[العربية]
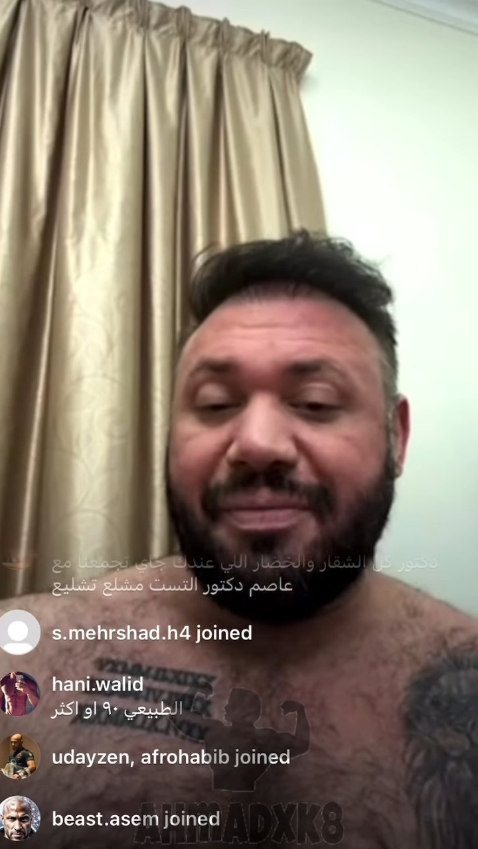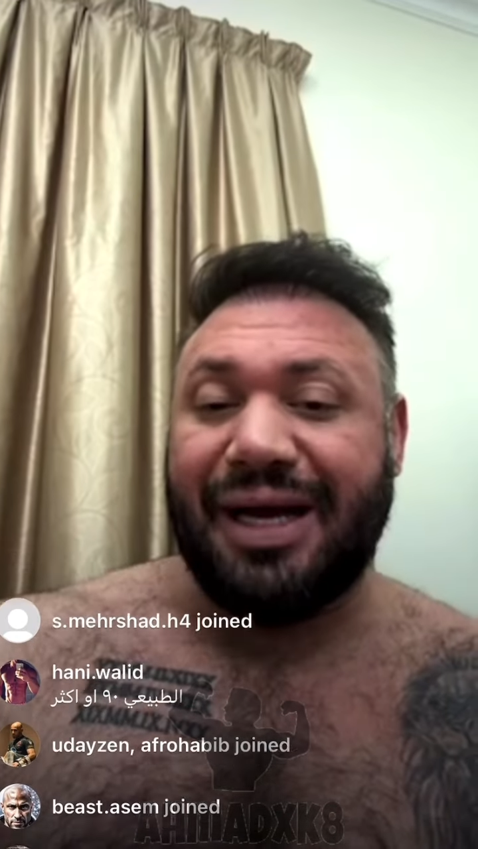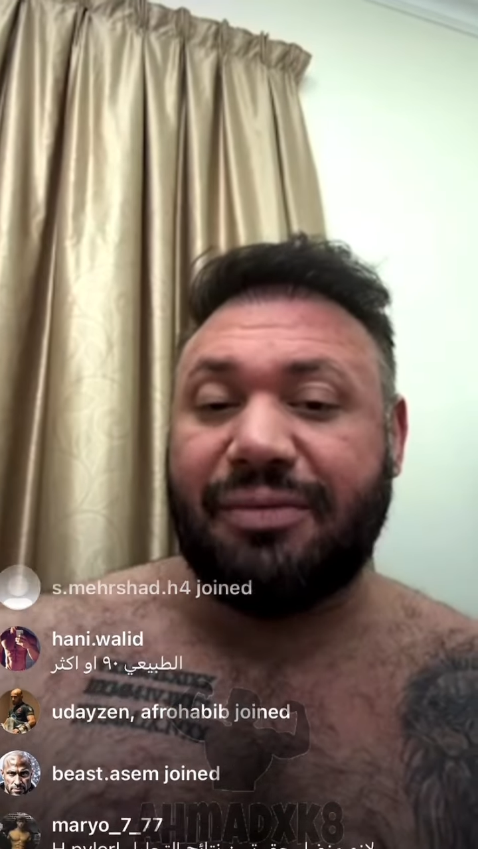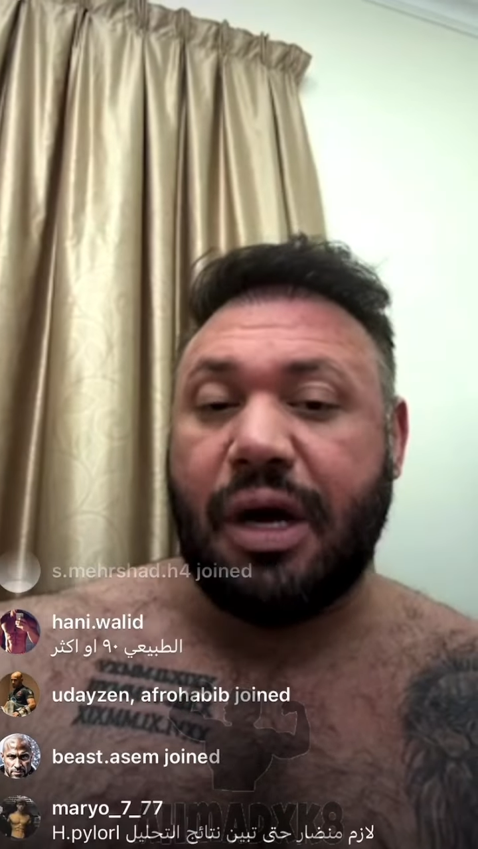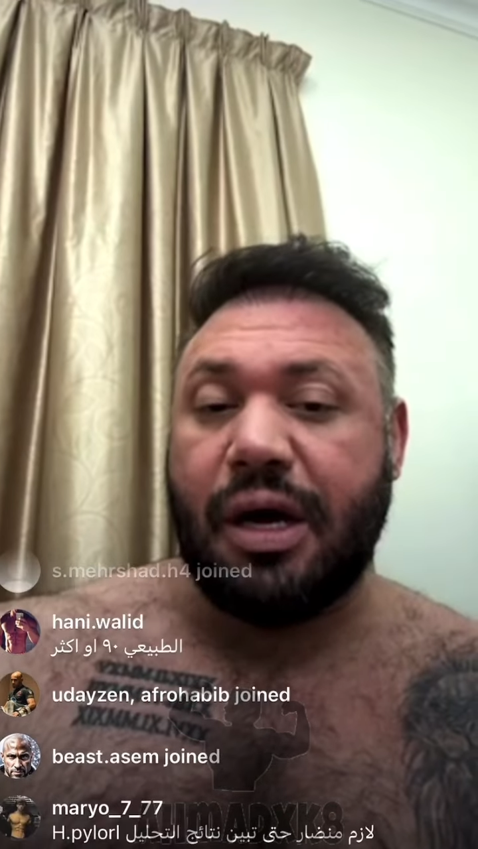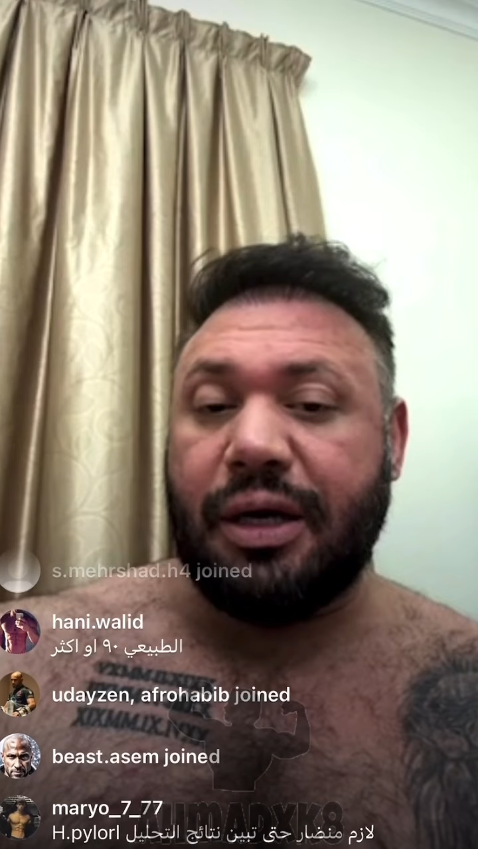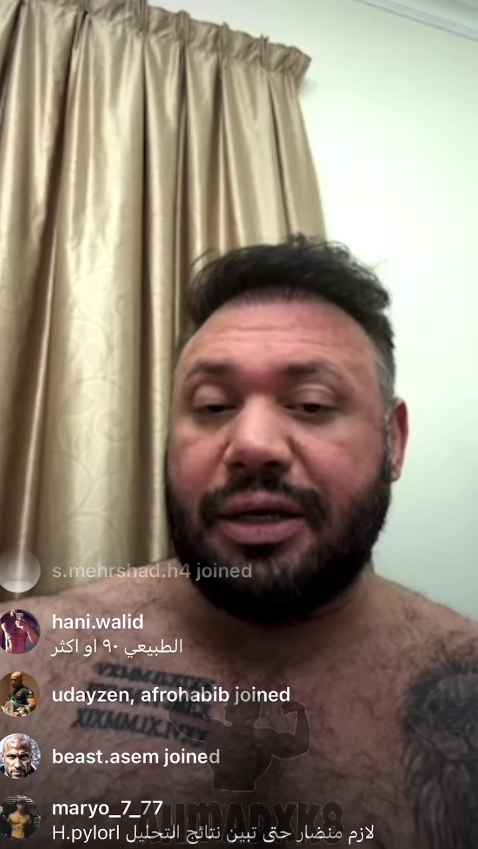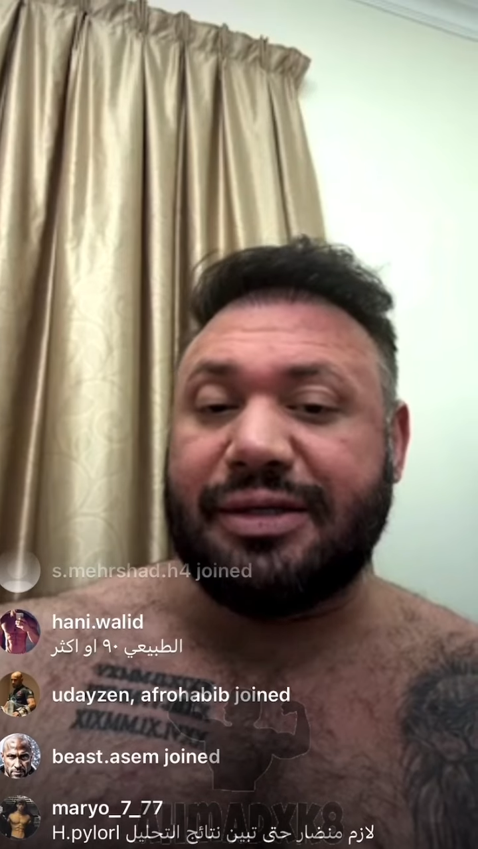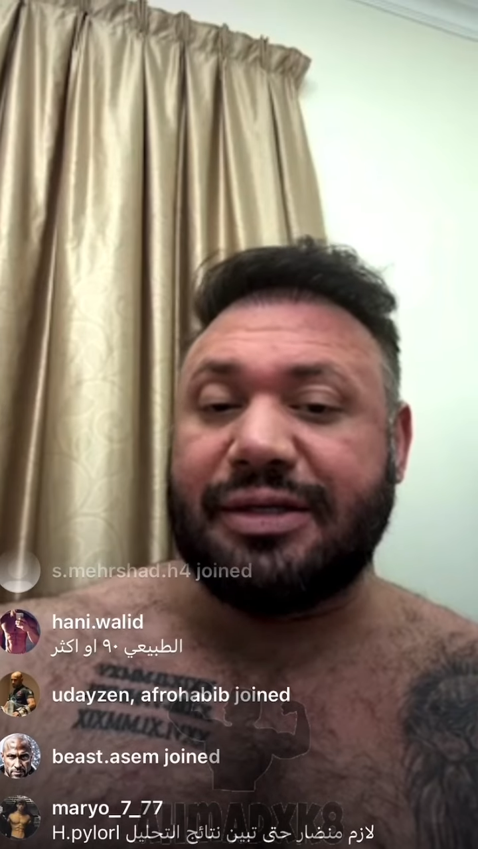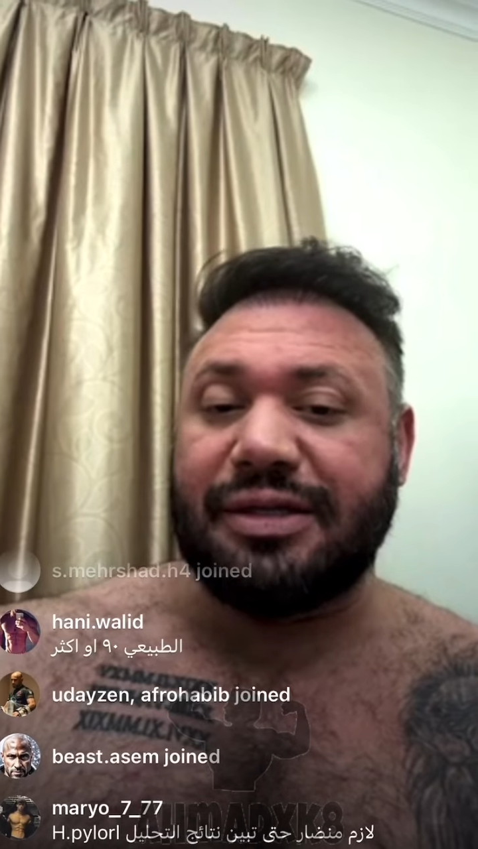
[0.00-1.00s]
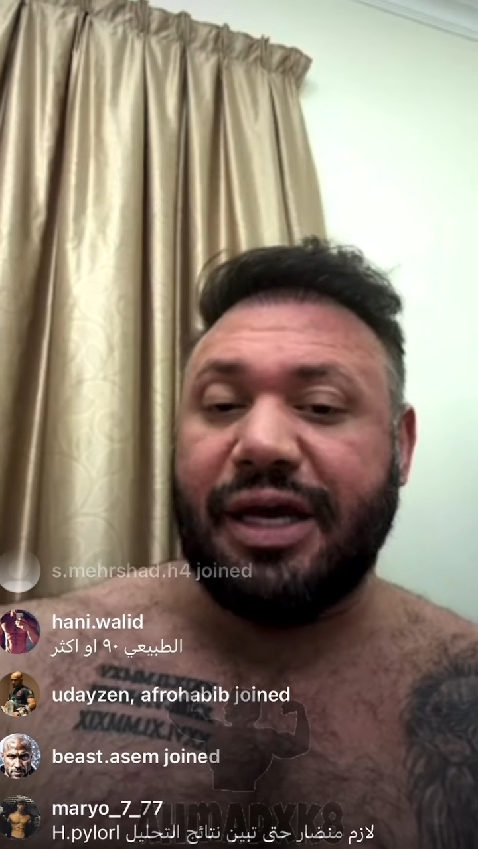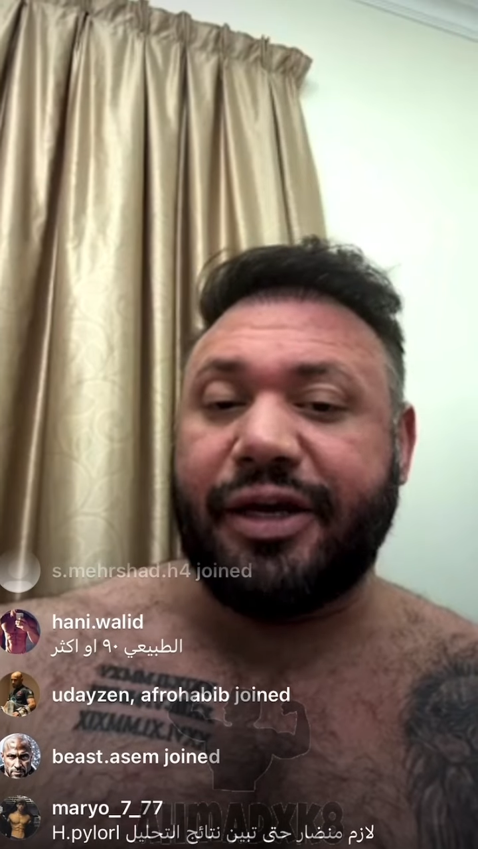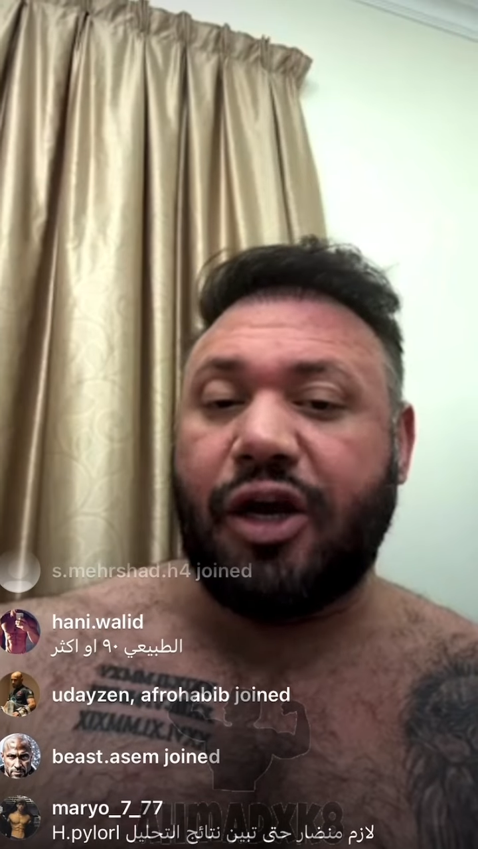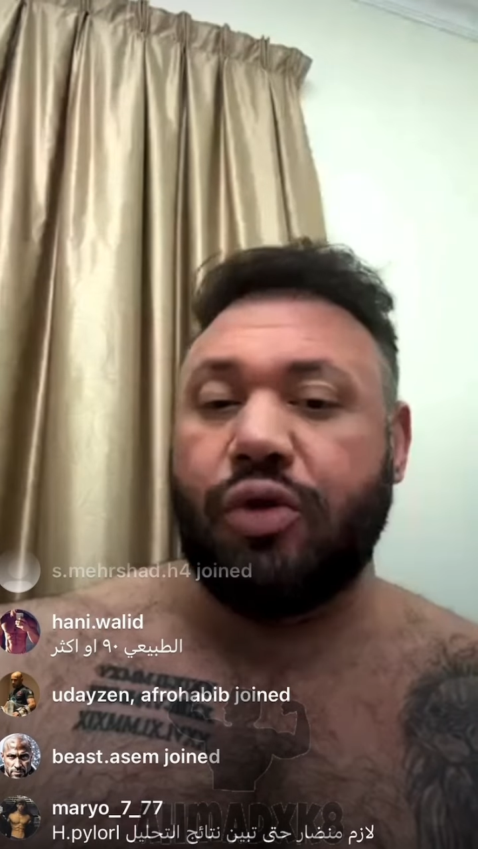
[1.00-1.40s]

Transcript: بعد ما اخلص السايكل